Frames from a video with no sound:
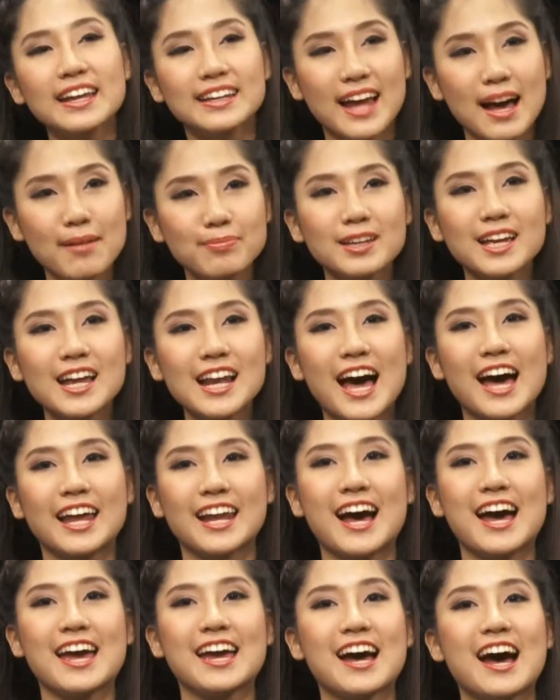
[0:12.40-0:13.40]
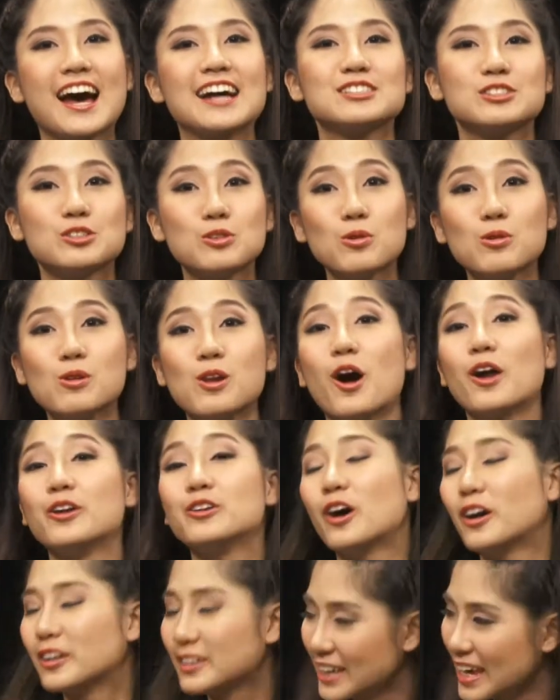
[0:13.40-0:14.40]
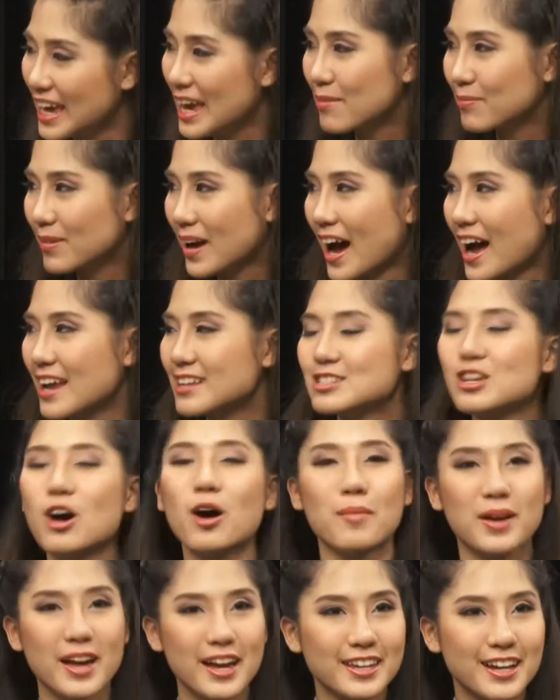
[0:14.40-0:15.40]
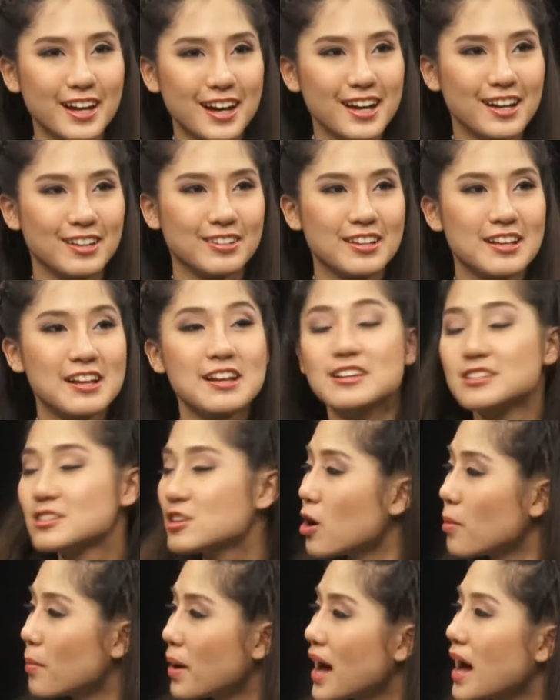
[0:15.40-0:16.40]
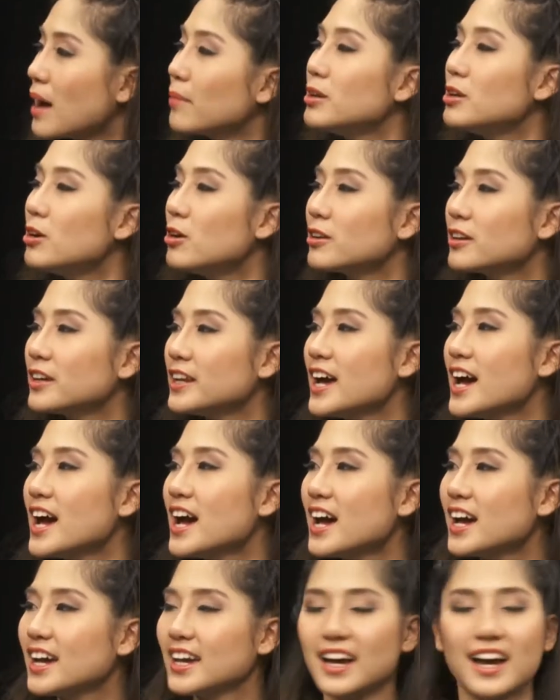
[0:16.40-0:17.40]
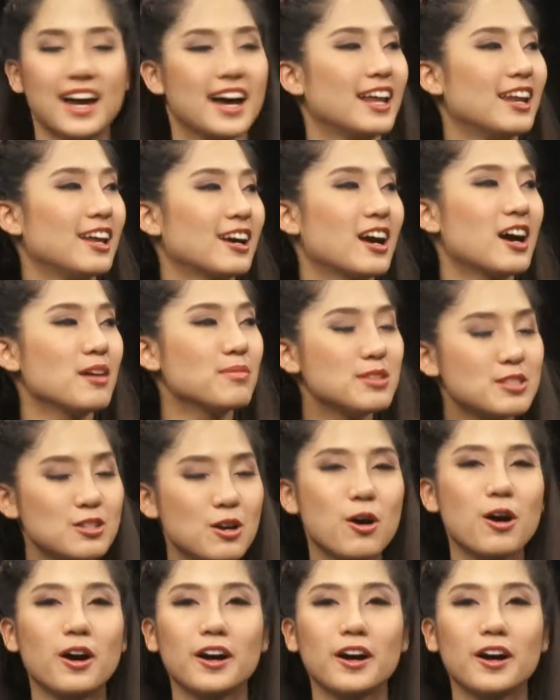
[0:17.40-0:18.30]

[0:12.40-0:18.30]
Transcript: ทัพนักกีฬาไทยค่ะ สู่ลอนดอนเกมกันส่งมาเยอะๆส่งมาหาพี่โทนก็ได้ค่ะ แล้วก็พี่โจก็